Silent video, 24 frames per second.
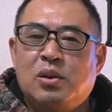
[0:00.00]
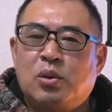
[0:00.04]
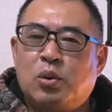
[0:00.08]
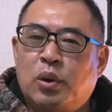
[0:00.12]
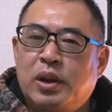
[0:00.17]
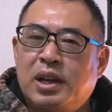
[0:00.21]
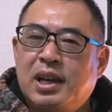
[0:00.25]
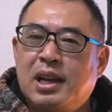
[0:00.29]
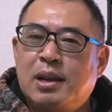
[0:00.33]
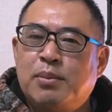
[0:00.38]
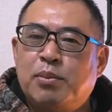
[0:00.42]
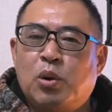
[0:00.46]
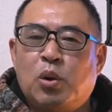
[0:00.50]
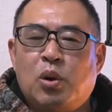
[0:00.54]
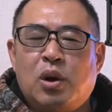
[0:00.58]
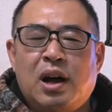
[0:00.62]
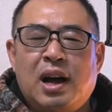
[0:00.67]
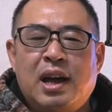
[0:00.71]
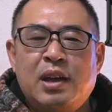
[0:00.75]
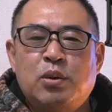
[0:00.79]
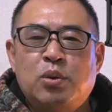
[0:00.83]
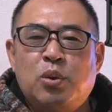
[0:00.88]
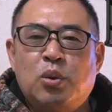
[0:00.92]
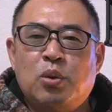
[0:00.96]
これからも
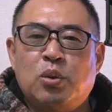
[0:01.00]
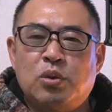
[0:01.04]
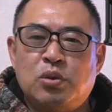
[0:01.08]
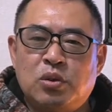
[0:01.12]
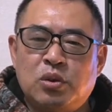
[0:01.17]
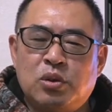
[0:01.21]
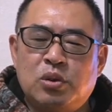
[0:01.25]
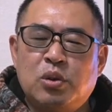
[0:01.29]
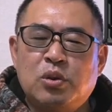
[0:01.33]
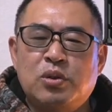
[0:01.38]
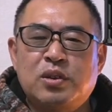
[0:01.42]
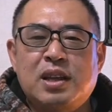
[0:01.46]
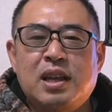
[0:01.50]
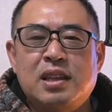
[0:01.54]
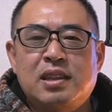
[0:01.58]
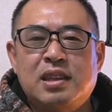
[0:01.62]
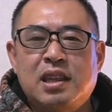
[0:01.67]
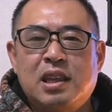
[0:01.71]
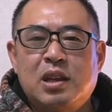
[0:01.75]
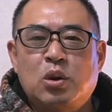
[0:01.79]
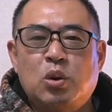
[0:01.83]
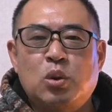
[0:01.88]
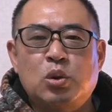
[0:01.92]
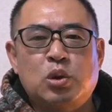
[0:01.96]
iPhone をずっと使っ
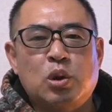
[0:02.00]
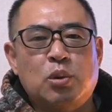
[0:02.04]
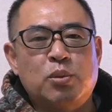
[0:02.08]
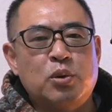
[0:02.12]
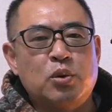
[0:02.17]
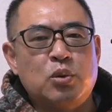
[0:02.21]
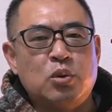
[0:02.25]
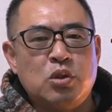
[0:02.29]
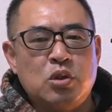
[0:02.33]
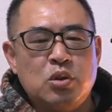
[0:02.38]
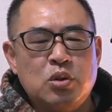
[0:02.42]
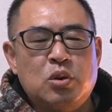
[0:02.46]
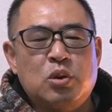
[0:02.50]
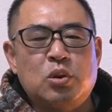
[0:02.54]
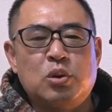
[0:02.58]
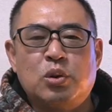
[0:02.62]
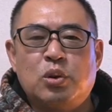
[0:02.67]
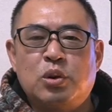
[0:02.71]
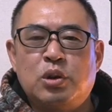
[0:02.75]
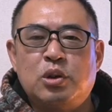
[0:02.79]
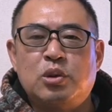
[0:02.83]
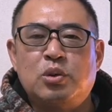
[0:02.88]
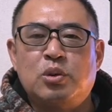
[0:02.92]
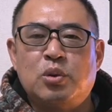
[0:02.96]
ていこうと思うじゅっこ
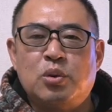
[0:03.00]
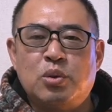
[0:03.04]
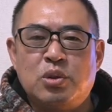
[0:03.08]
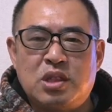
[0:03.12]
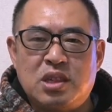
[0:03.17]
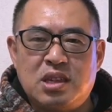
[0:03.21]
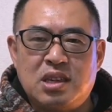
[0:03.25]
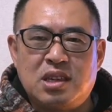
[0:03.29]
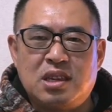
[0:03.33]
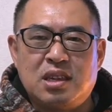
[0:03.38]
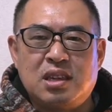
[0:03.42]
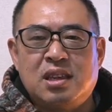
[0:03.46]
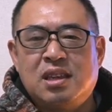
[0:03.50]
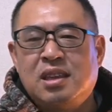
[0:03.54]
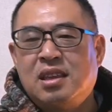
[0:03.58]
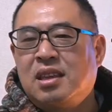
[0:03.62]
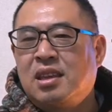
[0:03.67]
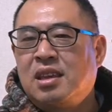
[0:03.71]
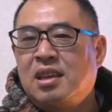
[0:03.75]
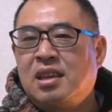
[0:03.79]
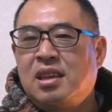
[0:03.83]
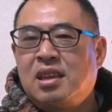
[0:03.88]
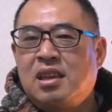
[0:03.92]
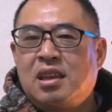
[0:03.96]
の理由のうち、
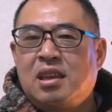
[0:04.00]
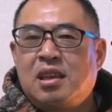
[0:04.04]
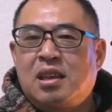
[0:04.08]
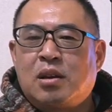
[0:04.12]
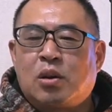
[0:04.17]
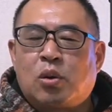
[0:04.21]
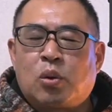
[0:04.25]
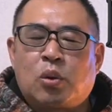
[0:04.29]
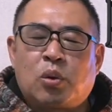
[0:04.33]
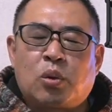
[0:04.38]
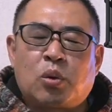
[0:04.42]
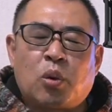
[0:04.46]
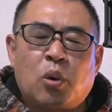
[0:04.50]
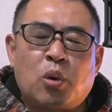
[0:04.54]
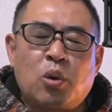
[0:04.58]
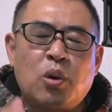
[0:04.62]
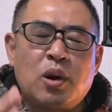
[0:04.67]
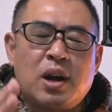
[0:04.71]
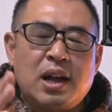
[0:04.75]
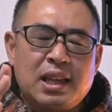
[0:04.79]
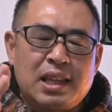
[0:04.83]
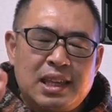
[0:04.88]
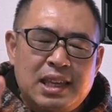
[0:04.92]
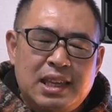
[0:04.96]
こ
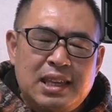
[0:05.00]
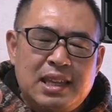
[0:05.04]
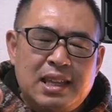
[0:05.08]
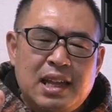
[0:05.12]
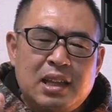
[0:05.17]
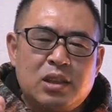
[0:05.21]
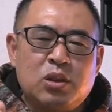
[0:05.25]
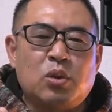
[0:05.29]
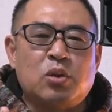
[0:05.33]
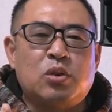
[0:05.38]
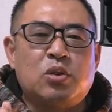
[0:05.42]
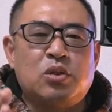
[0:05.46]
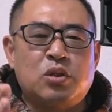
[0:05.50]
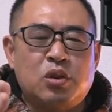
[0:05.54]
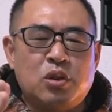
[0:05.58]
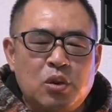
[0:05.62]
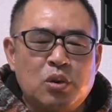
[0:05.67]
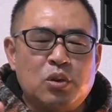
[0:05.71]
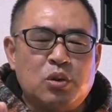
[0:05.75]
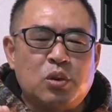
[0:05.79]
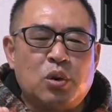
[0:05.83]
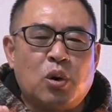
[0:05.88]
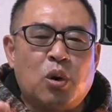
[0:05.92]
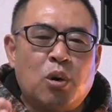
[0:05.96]
こがいいなと
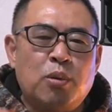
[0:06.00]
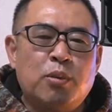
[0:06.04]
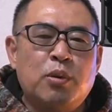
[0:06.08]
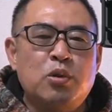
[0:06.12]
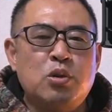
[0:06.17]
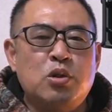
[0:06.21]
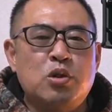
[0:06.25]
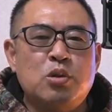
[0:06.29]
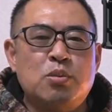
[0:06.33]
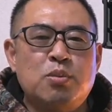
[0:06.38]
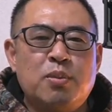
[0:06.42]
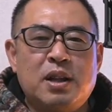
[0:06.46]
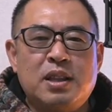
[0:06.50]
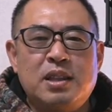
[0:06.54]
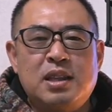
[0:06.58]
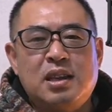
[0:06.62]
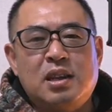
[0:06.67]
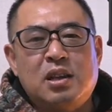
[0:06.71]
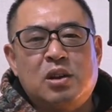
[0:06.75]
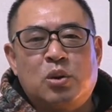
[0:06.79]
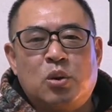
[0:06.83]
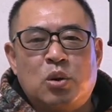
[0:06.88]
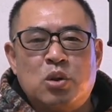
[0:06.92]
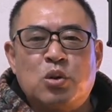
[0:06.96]
強く思う順番
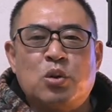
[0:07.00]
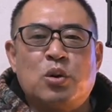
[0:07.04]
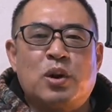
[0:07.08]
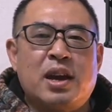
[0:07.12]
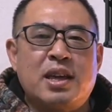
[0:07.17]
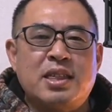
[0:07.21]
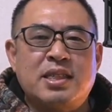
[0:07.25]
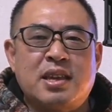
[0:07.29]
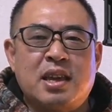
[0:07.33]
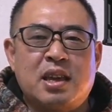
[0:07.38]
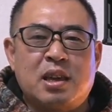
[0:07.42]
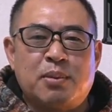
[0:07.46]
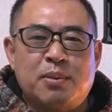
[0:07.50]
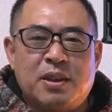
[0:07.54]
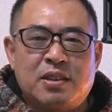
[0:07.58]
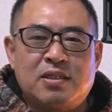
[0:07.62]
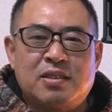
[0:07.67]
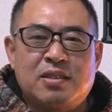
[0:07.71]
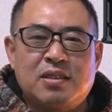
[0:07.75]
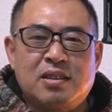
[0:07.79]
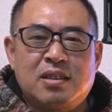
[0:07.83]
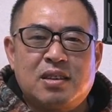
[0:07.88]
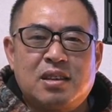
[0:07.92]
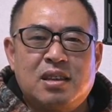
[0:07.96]
にご紹介していきま
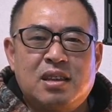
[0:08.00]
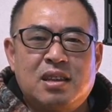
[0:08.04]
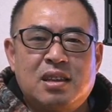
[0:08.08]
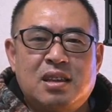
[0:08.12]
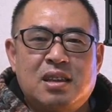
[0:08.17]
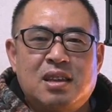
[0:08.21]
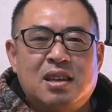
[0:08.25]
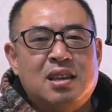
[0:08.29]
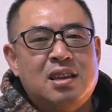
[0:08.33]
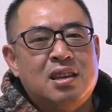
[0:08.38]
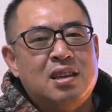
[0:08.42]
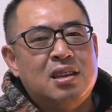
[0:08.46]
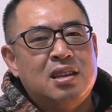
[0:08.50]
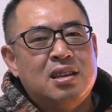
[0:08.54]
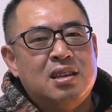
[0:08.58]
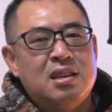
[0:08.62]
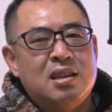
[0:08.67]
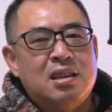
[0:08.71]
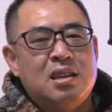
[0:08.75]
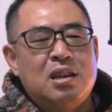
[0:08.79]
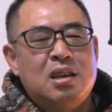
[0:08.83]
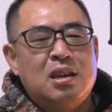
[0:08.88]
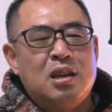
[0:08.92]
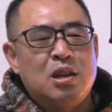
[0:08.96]
す。
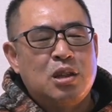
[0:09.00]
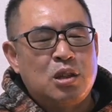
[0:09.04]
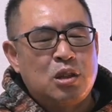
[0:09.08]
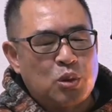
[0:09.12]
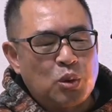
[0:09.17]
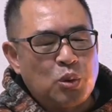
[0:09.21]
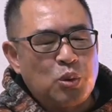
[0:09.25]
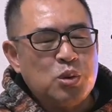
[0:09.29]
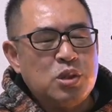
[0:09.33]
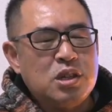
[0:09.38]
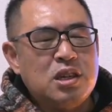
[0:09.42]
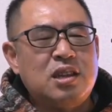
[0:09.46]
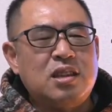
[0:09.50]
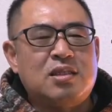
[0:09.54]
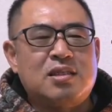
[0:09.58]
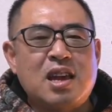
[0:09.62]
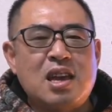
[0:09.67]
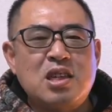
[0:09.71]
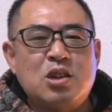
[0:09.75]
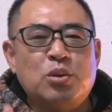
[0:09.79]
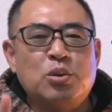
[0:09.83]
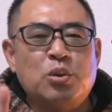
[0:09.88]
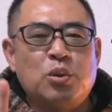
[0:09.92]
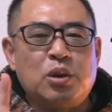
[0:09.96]
正直
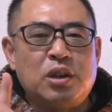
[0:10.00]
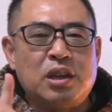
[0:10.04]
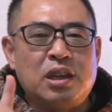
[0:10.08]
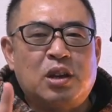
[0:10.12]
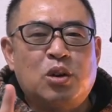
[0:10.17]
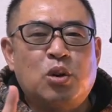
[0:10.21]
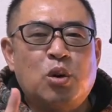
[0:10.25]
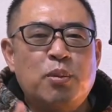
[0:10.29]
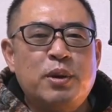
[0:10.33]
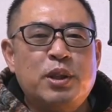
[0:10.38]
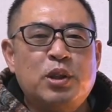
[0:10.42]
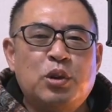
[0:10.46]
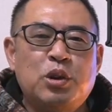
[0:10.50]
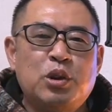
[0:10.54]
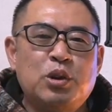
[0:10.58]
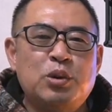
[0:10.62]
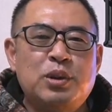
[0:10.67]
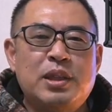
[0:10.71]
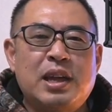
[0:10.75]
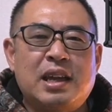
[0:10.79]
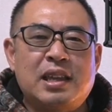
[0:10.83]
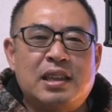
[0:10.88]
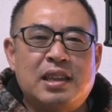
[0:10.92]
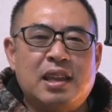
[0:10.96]
最初のいっこめの理
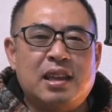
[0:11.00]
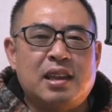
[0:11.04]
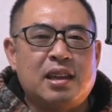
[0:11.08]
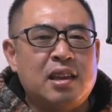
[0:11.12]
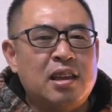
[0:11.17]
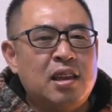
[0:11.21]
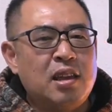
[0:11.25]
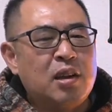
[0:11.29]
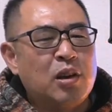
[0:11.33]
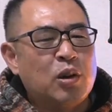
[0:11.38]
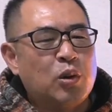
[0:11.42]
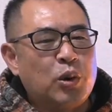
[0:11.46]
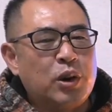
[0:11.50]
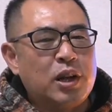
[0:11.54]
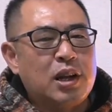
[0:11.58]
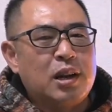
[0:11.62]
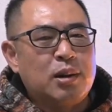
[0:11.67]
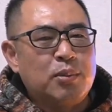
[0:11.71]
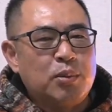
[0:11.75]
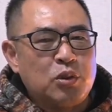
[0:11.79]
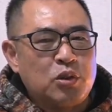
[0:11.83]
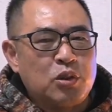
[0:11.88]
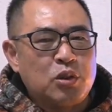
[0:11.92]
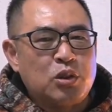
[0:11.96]
由だけでこれ
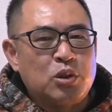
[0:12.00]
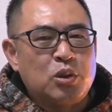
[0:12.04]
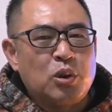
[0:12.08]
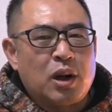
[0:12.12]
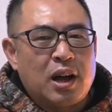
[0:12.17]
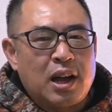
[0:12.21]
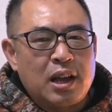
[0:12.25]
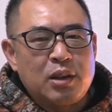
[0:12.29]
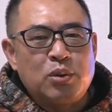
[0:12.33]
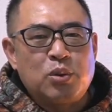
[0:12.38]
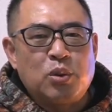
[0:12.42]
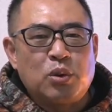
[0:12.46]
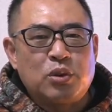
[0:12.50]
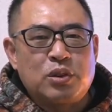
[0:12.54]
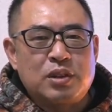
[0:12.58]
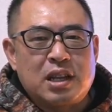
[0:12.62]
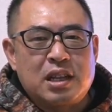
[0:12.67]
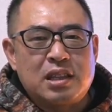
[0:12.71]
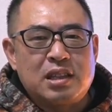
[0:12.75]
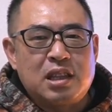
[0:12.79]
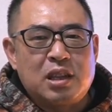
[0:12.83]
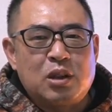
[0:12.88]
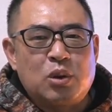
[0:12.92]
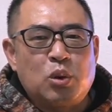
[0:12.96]
からもずっと iPhone を
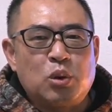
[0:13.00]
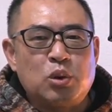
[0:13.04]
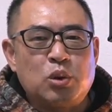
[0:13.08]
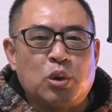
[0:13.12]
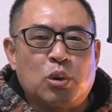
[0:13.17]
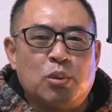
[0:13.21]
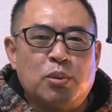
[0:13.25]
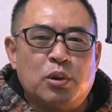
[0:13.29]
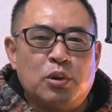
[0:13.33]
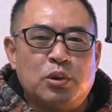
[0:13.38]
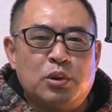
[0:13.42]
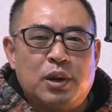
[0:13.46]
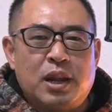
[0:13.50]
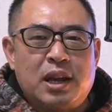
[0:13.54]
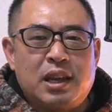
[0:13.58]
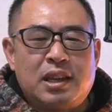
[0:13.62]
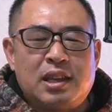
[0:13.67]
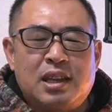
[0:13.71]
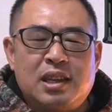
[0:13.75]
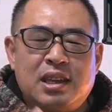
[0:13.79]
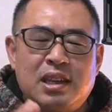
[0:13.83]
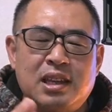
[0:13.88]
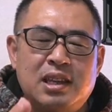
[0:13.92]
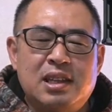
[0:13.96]
使っていこうと思うぐら
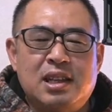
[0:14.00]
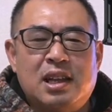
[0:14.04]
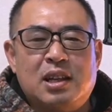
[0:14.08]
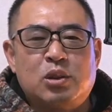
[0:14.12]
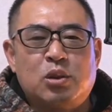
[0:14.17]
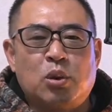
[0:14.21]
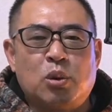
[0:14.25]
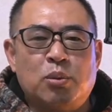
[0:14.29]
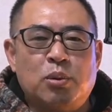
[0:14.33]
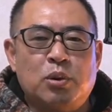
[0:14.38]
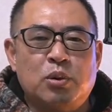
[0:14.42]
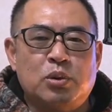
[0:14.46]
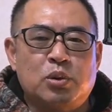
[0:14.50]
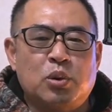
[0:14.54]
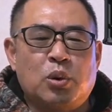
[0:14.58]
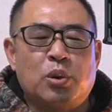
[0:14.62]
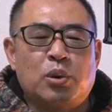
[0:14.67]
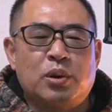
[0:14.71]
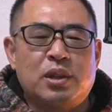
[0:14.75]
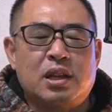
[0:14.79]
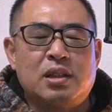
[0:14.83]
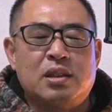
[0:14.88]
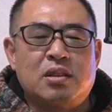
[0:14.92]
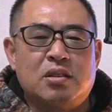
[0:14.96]
いいいなと思うと
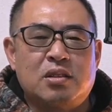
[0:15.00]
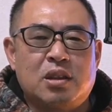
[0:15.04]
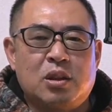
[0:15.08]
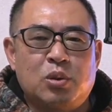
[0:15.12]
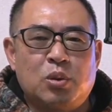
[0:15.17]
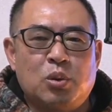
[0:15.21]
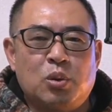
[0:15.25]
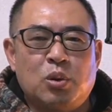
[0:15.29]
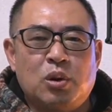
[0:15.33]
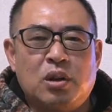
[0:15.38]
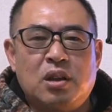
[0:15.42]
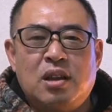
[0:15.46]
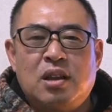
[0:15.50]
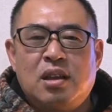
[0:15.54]
ころなんですけど、